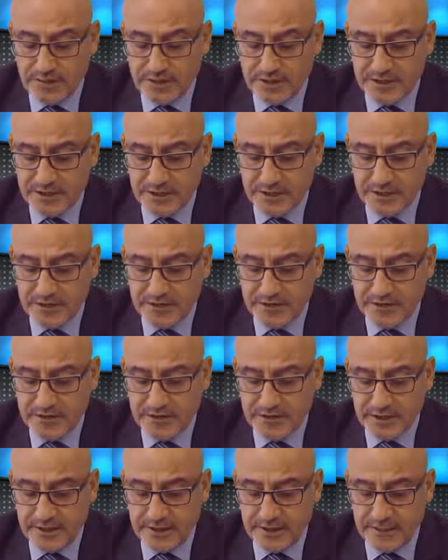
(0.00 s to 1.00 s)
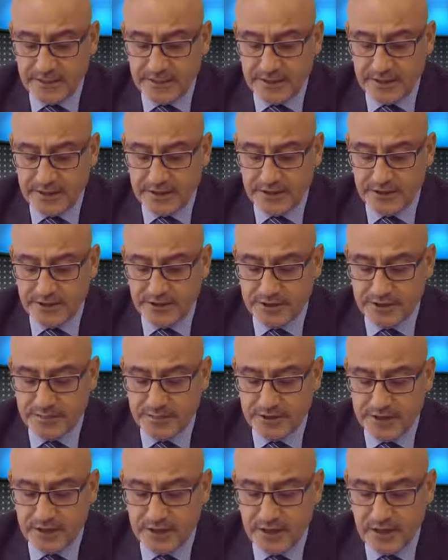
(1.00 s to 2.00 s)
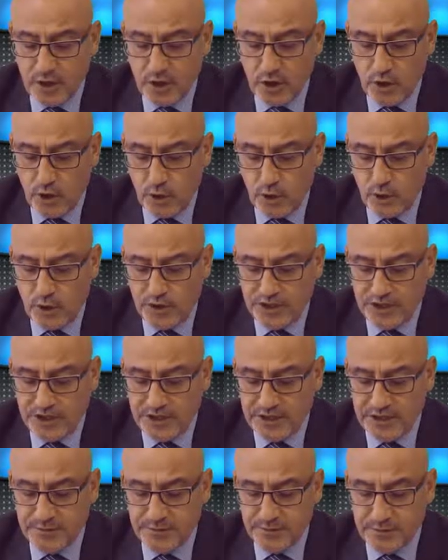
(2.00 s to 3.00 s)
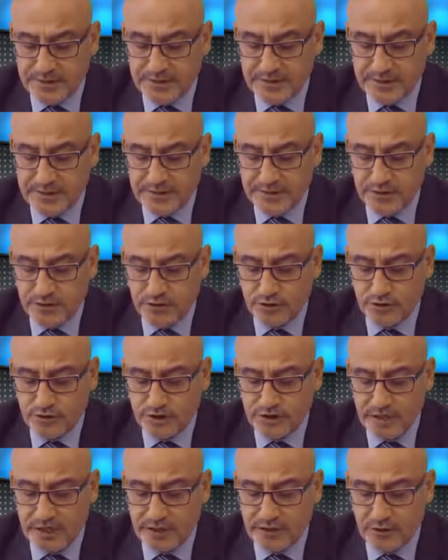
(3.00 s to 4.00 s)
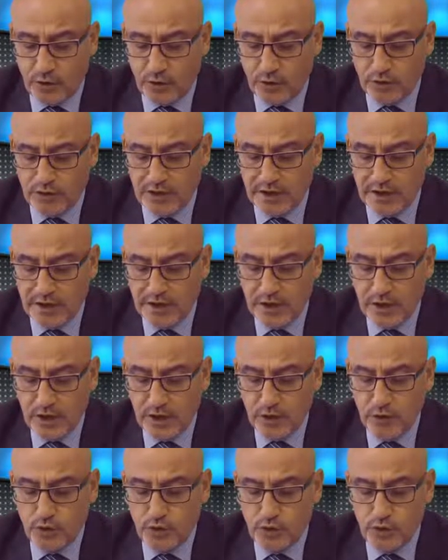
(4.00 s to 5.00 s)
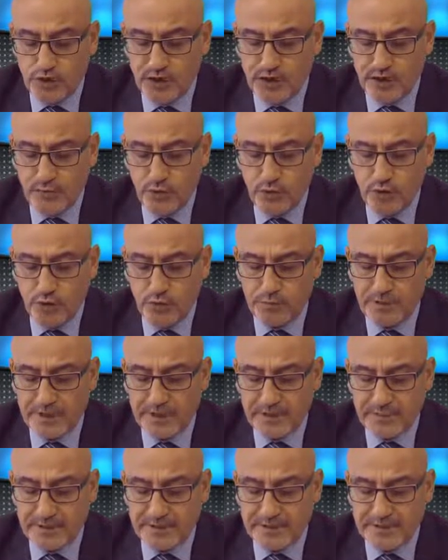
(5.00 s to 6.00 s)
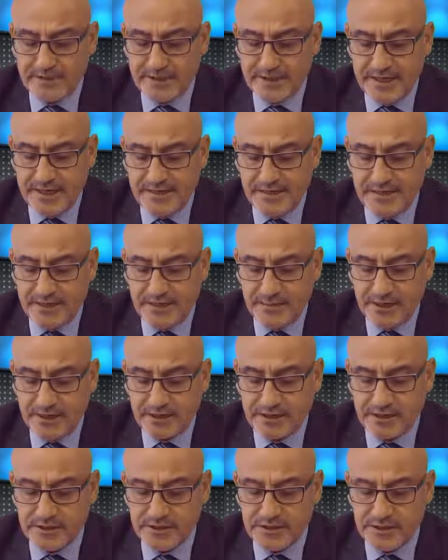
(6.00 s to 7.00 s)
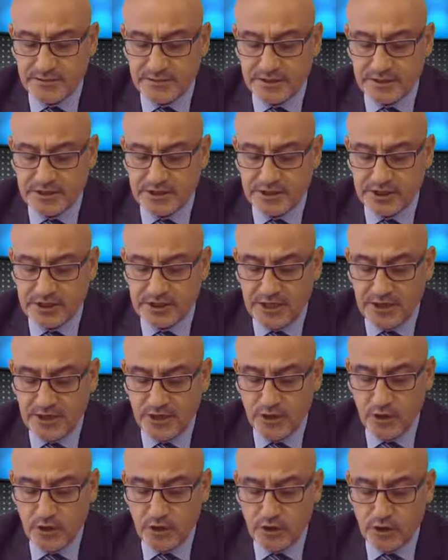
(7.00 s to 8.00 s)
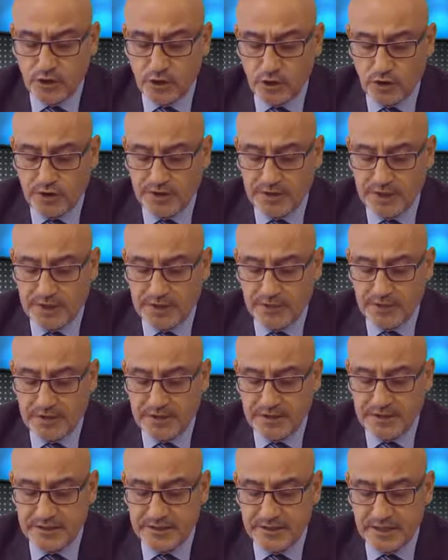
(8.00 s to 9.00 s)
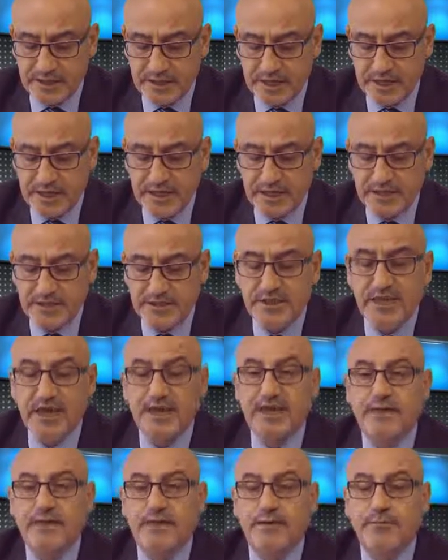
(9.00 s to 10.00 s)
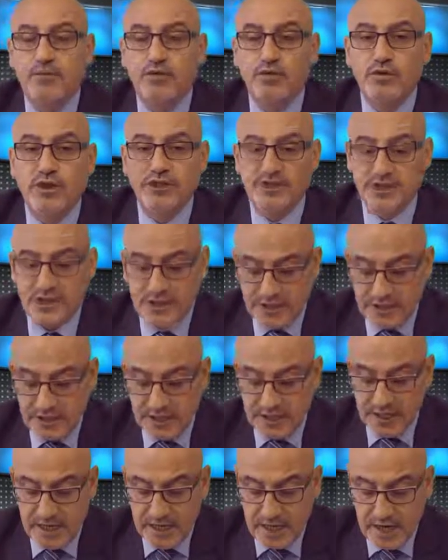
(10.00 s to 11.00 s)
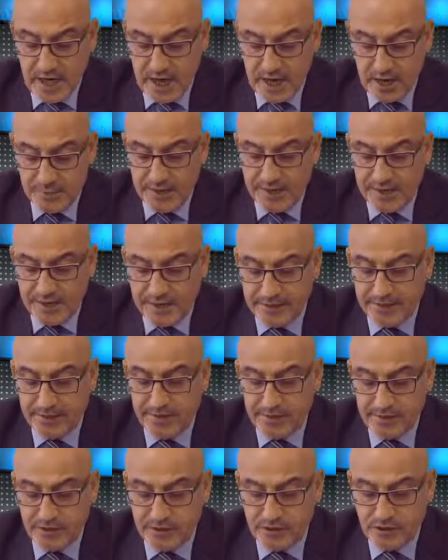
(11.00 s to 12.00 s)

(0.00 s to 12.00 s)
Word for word: Başkanlığı'ndan yapılan açıklamada 12 Ekim Pazartesi günü saat 10'da Türkiye Büyük Millet Meclisi eski başkanı Cemil Çiçek'in Tosya'ya bir dizi ziyarette bulunacağı haber yapılmış